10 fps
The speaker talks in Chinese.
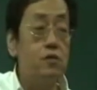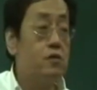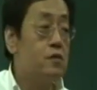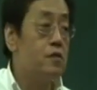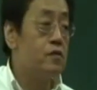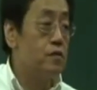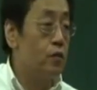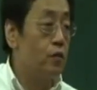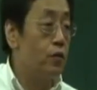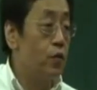来说，
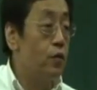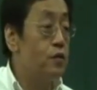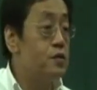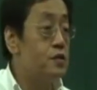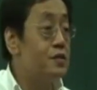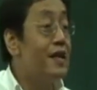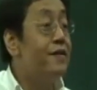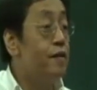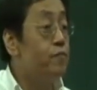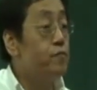有有人是
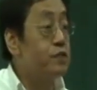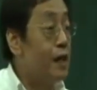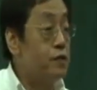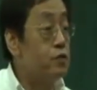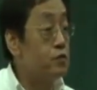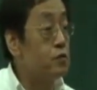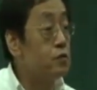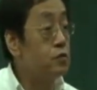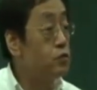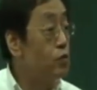三年不采，
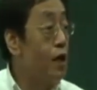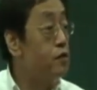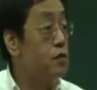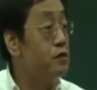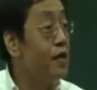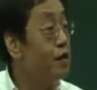就是种下去，